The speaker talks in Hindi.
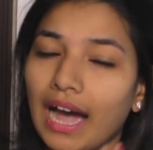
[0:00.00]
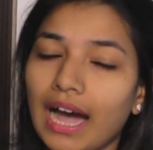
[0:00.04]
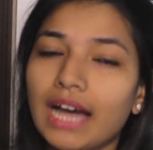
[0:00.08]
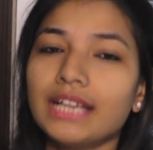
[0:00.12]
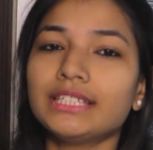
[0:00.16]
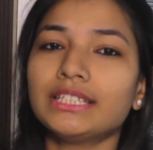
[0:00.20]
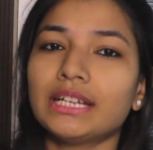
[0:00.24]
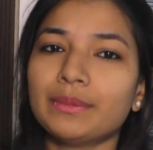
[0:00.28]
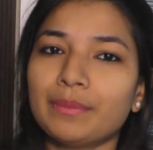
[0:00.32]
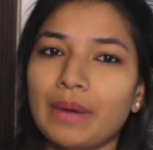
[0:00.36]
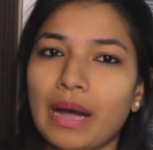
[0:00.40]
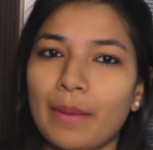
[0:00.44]

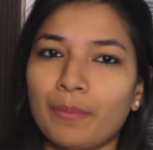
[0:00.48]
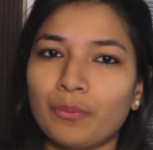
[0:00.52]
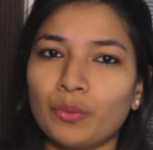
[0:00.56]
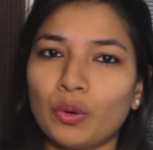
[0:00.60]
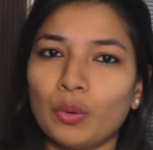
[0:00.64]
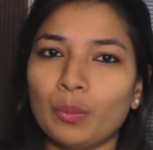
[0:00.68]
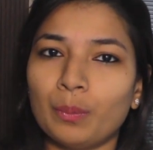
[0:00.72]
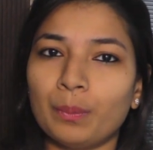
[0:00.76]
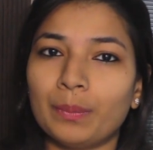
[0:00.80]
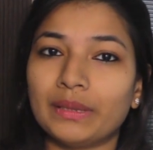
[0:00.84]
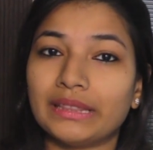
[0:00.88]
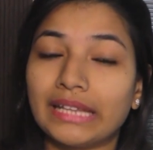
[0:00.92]
आज हम
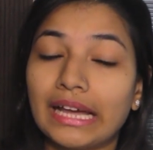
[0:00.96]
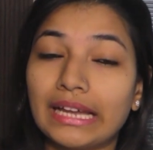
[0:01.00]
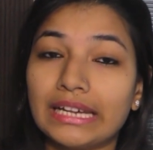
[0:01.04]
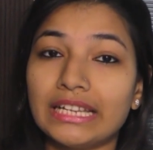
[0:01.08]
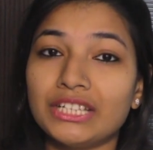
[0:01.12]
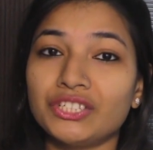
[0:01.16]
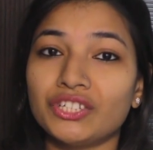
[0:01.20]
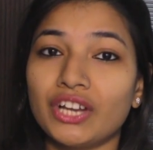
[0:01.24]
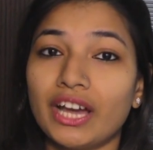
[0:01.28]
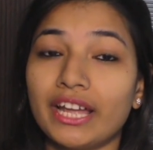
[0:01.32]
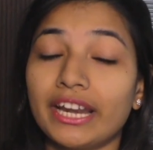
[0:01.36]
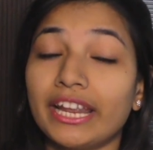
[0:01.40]
आपको
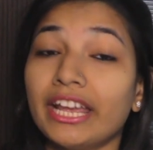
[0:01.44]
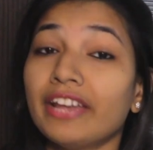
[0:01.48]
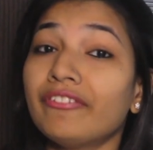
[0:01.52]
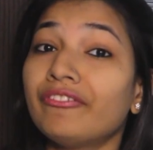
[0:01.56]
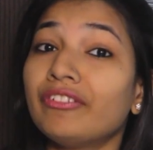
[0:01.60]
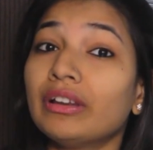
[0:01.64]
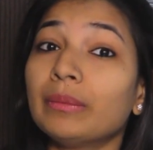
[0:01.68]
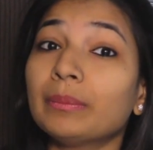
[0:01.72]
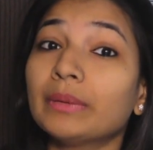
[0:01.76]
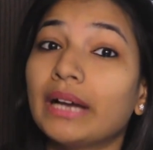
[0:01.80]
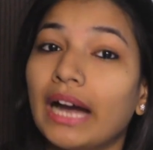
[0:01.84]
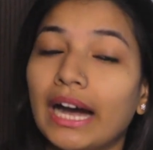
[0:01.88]
बताने जा रहे हैं
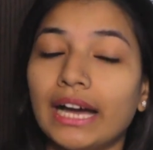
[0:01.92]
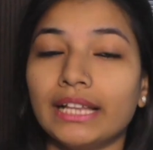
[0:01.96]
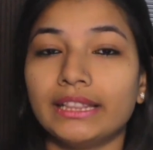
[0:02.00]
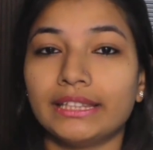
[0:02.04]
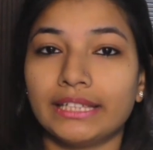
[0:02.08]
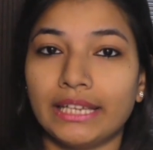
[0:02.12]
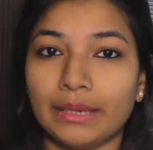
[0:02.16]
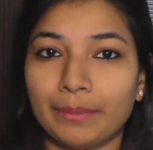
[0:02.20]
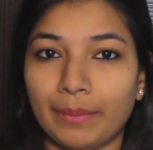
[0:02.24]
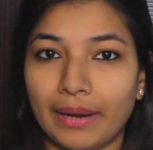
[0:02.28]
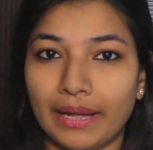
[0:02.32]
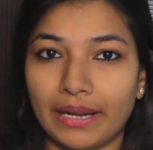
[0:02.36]
फिल्म
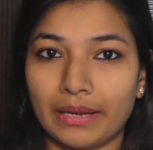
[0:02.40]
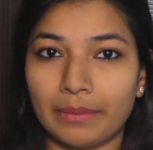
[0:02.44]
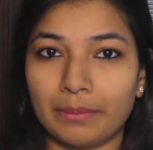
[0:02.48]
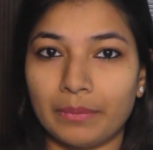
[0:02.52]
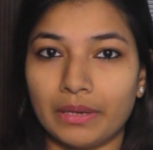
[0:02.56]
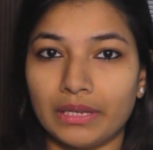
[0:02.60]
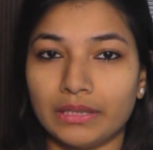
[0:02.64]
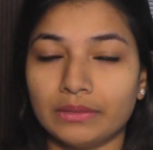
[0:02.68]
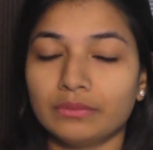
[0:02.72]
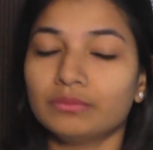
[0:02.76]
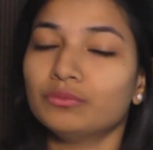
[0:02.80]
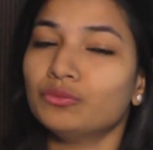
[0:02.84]
घात के बारे
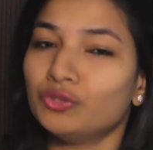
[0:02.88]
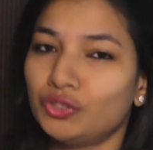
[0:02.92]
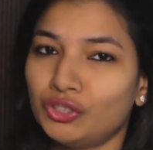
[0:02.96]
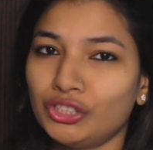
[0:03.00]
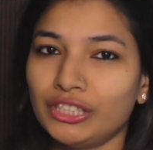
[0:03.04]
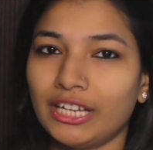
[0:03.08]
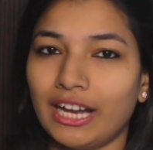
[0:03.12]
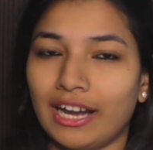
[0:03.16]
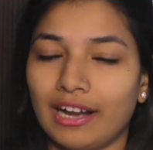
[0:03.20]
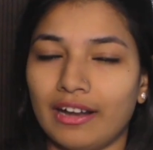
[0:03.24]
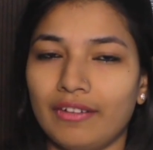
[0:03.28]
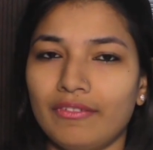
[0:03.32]
में
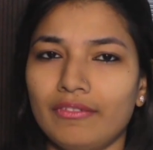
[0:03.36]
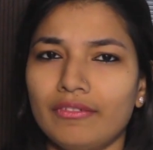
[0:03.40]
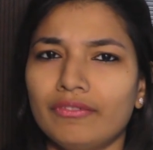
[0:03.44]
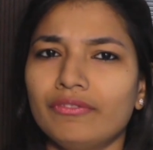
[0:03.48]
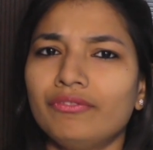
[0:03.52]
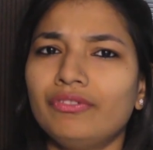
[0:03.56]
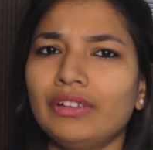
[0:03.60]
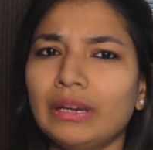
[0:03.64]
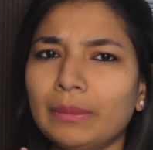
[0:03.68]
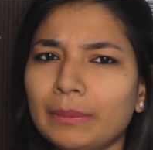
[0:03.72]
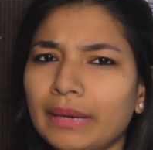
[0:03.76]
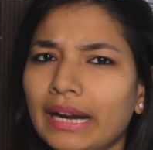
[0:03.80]
जी हाँ
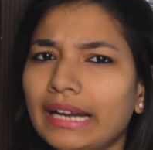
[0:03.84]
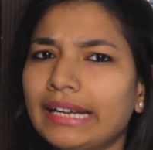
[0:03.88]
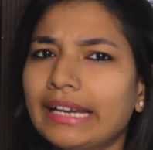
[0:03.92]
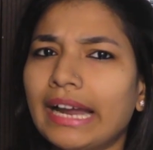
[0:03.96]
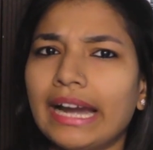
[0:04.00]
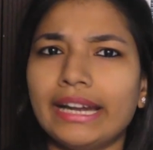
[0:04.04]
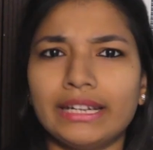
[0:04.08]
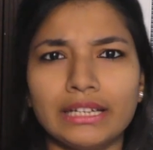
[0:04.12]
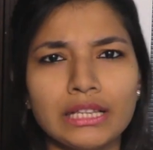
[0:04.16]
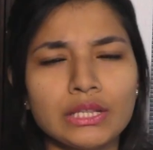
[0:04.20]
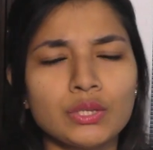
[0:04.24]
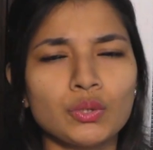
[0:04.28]
फिल्म का
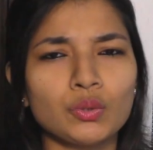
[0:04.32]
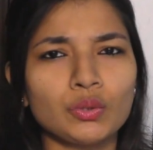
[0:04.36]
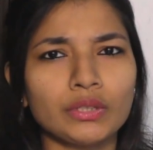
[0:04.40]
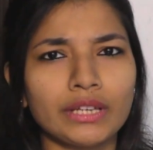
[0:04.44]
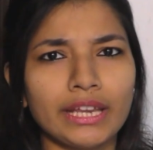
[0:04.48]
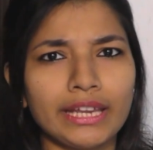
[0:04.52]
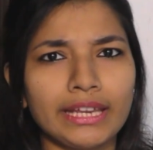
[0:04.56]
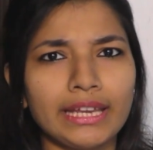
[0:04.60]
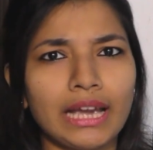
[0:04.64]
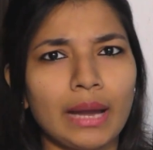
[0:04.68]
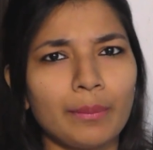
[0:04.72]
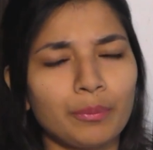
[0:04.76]
टाइटल सुन
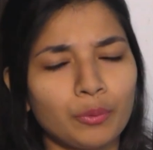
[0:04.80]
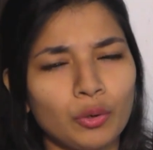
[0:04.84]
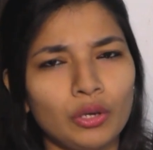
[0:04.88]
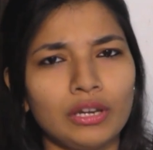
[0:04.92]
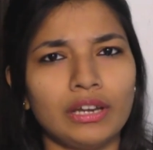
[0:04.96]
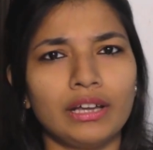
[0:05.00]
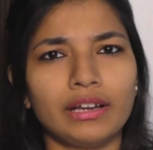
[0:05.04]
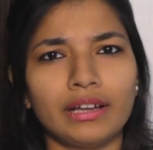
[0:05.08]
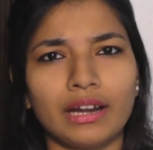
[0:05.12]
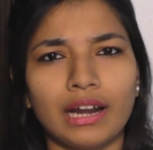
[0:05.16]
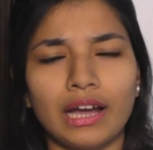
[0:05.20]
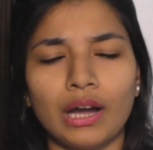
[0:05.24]
के ही आपको
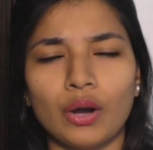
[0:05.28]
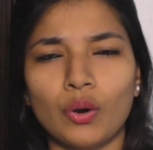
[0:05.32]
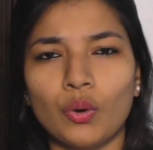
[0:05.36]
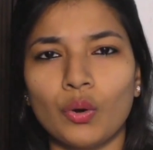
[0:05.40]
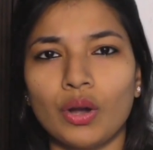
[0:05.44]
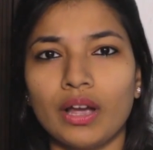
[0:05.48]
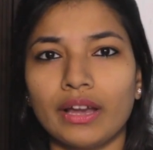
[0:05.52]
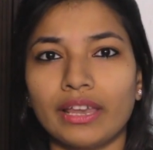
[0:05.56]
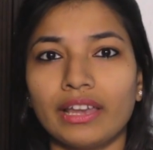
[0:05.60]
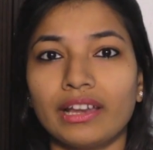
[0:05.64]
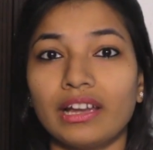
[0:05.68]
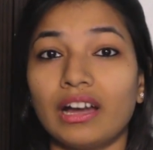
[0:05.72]
लग रहा
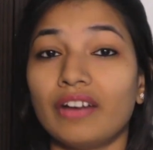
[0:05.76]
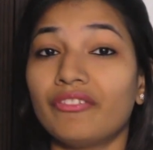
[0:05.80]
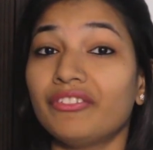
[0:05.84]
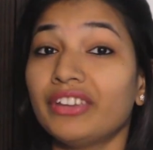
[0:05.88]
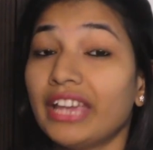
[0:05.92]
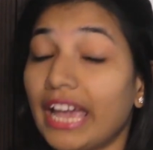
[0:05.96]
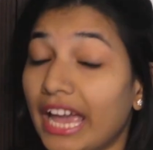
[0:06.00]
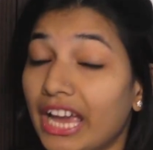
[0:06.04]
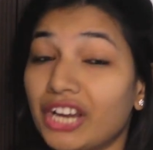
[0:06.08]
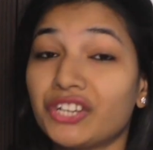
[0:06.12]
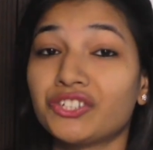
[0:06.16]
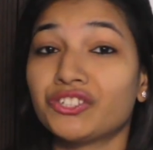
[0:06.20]
होगा कि
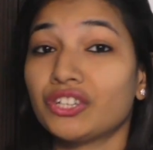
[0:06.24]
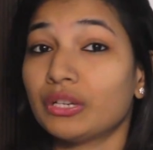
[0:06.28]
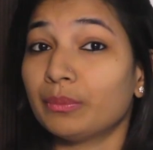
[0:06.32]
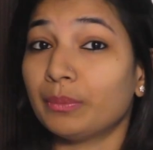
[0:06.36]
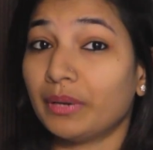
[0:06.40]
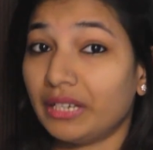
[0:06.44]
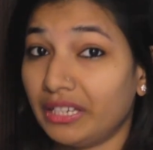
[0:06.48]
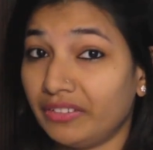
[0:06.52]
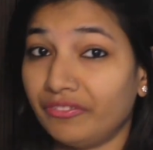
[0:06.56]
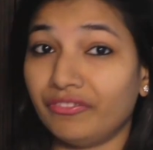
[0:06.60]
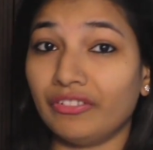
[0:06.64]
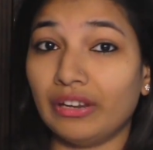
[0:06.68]
काफ़ी एक्शन
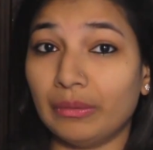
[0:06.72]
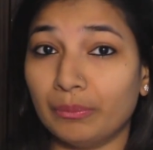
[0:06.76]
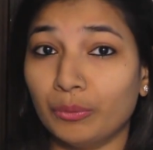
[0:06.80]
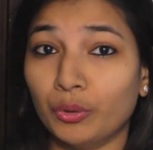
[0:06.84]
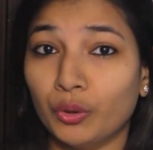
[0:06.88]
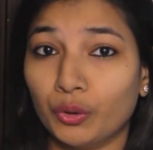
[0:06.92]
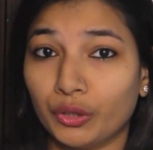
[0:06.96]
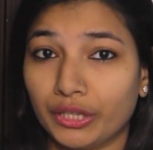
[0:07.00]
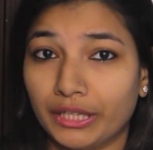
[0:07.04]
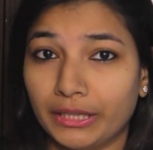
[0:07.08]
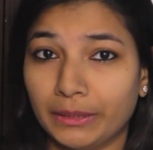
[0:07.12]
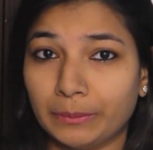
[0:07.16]
भरी फिल्म
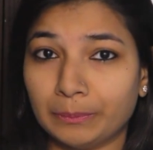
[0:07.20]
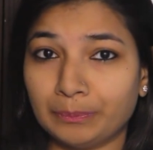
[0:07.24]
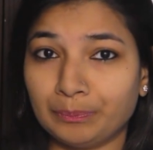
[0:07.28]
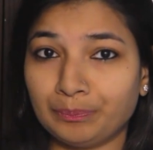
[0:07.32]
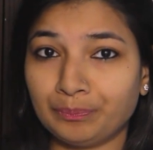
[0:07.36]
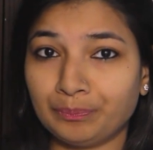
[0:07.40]
होगी